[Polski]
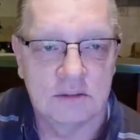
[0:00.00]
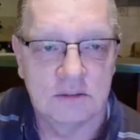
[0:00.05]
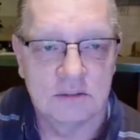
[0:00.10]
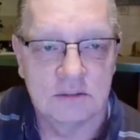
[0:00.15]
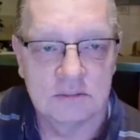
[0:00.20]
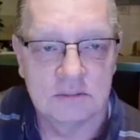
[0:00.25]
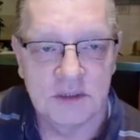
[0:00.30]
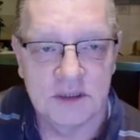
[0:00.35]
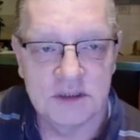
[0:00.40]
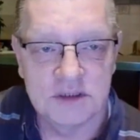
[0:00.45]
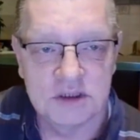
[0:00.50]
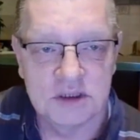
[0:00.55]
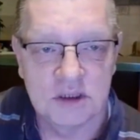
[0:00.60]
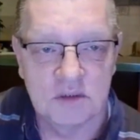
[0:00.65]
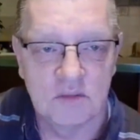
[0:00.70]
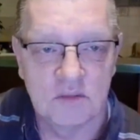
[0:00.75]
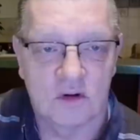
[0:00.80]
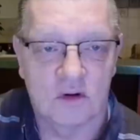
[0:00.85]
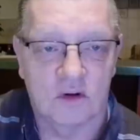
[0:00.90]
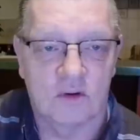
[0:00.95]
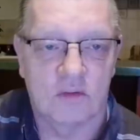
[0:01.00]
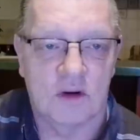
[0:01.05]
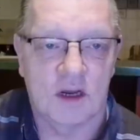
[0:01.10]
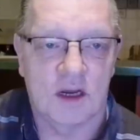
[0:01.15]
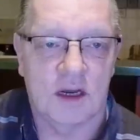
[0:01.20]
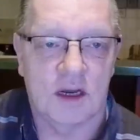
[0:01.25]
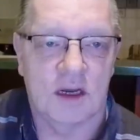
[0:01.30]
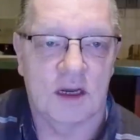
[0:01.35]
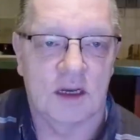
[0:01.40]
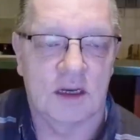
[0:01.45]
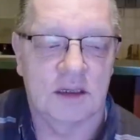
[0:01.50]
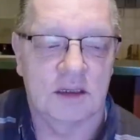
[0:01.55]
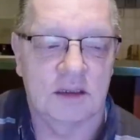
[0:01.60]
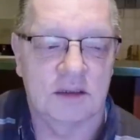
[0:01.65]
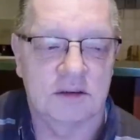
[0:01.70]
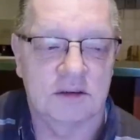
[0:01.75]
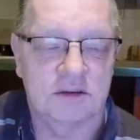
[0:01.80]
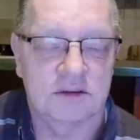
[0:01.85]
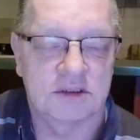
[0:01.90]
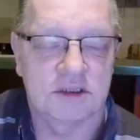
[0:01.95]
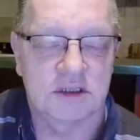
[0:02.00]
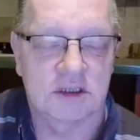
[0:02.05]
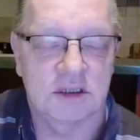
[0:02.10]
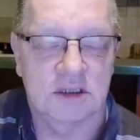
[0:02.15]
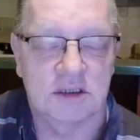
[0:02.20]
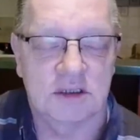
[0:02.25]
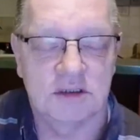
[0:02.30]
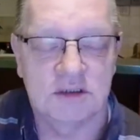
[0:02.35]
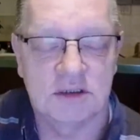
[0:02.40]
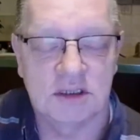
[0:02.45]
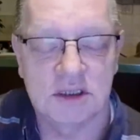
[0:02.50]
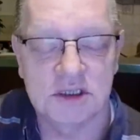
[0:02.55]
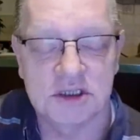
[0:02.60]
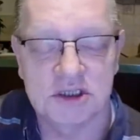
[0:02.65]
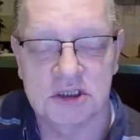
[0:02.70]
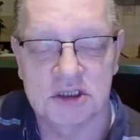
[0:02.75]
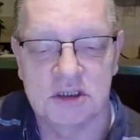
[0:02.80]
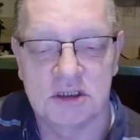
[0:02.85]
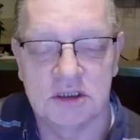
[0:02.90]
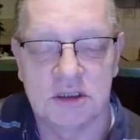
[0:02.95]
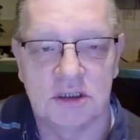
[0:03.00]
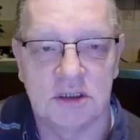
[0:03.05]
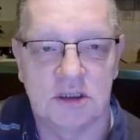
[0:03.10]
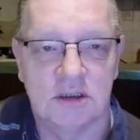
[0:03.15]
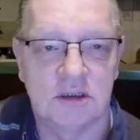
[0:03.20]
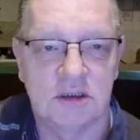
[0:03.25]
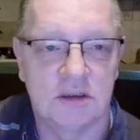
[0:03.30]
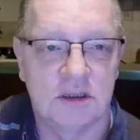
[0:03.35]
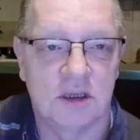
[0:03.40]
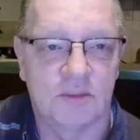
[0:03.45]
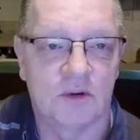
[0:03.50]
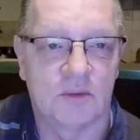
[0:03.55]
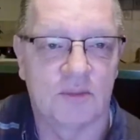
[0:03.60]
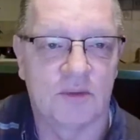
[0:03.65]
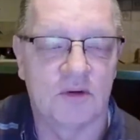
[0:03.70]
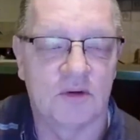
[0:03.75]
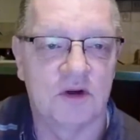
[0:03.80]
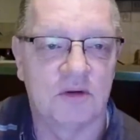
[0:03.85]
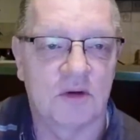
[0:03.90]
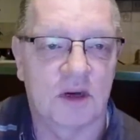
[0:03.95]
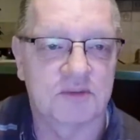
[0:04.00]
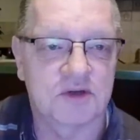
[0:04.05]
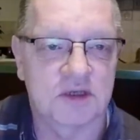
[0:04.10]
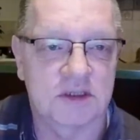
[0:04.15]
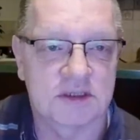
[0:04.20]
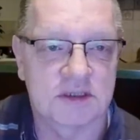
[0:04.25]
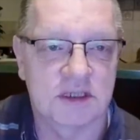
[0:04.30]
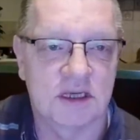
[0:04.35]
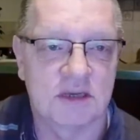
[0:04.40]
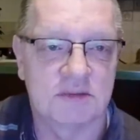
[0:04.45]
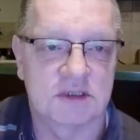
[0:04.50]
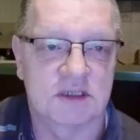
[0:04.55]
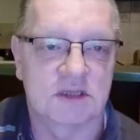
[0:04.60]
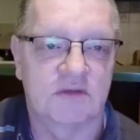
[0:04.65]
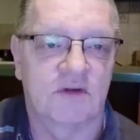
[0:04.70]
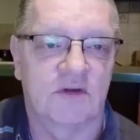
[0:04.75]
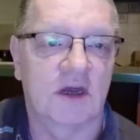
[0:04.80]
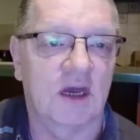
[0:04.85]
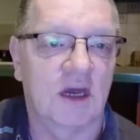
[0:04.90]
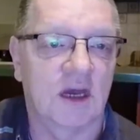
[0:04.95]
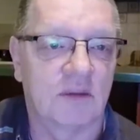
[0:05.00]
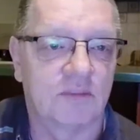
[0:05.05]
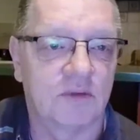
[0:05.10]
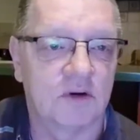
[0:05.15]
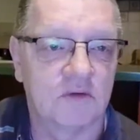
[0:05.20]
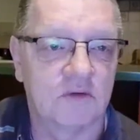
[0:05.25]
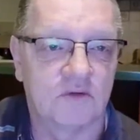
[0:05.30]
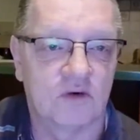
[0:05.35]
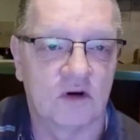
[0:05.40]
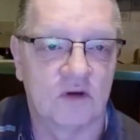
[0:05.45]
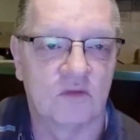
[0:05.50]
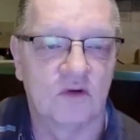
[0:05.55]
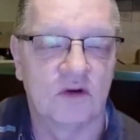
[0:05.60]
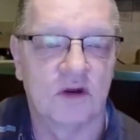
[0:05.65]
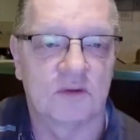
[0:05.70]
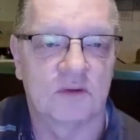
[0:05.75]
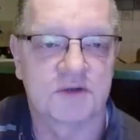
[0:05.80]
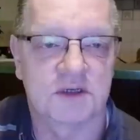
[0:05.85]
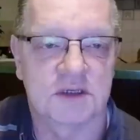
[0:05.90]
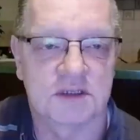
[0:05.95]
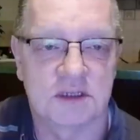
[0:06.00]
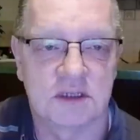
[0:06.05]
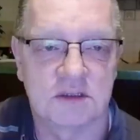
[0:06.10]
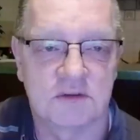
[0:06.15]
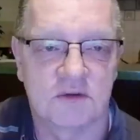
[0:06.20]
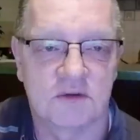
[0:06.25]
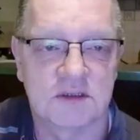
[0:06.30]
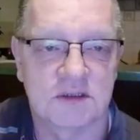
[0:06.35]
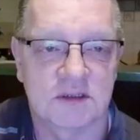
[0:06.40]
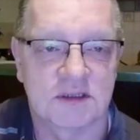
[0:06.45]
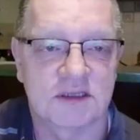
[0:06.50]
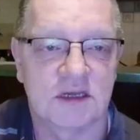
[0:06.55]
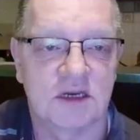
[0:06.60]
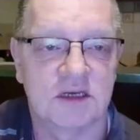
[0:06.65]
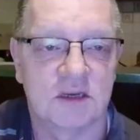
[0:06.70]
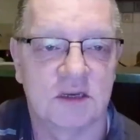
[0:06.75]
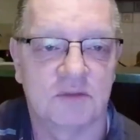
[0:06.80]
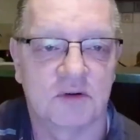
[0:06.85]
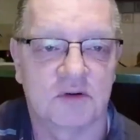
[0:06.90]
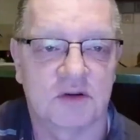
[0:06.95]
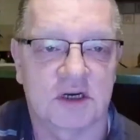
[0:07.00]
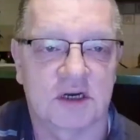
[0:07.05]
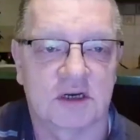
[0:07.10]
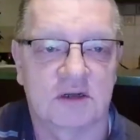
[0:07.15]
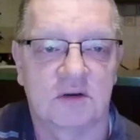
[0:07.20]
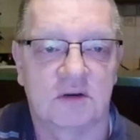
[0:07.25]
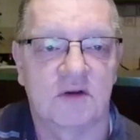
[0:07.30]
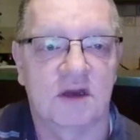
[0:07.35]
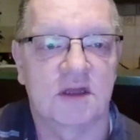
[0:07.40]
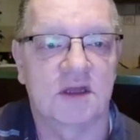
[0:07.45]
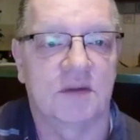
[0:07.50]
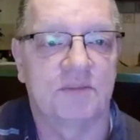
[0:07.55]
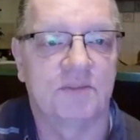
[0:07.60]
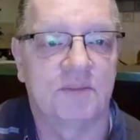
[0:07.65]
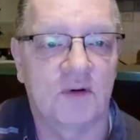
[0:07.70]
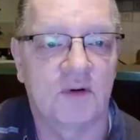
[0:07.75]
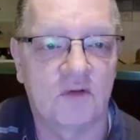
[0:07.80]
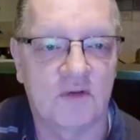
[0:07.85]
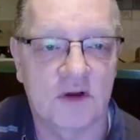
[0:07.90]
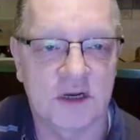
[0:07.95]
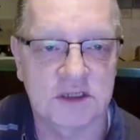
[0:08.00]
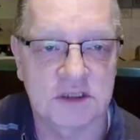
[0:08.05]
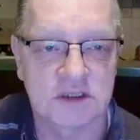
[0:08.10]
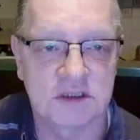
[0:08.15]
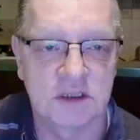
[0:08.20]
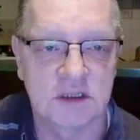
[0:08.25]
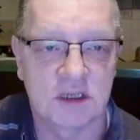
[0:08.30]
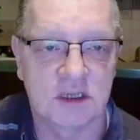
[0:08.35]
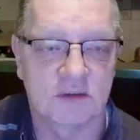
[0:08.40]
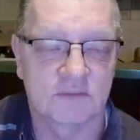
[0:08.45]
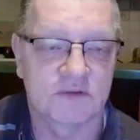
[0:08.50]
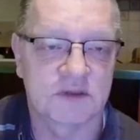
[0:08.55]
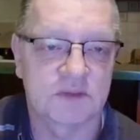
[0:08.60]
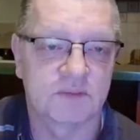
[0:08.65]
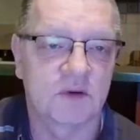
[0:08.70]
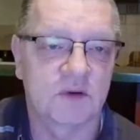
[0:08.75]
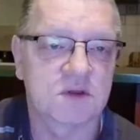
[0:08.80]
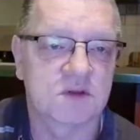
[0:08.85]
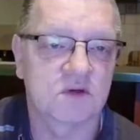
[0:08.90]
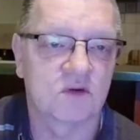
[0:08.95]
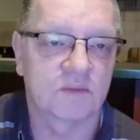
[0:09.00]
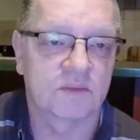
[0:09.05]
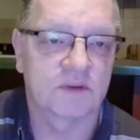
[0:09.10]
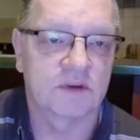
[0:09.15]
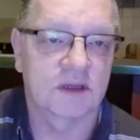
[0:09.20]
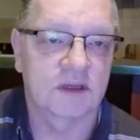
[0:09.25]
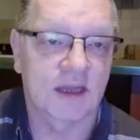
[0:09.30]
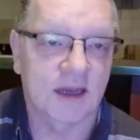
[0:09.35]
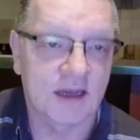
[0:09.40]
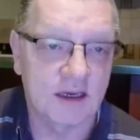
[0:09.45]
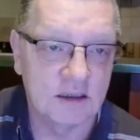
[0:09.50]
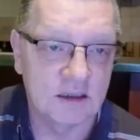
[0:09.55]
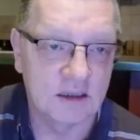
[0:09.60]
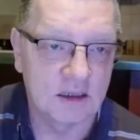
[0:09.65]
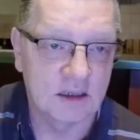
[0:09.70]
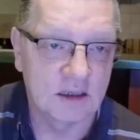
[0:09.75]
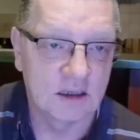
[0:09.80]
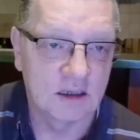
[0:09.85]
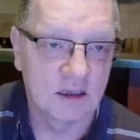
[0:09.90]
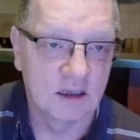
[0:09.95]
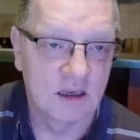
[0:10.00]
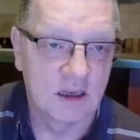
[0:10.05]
będzie mogła, że jeśli nie popełniła przestępstwa, a poinformuje o przestępstwie, zostanie potraktowana poważnie, w sposób tajny,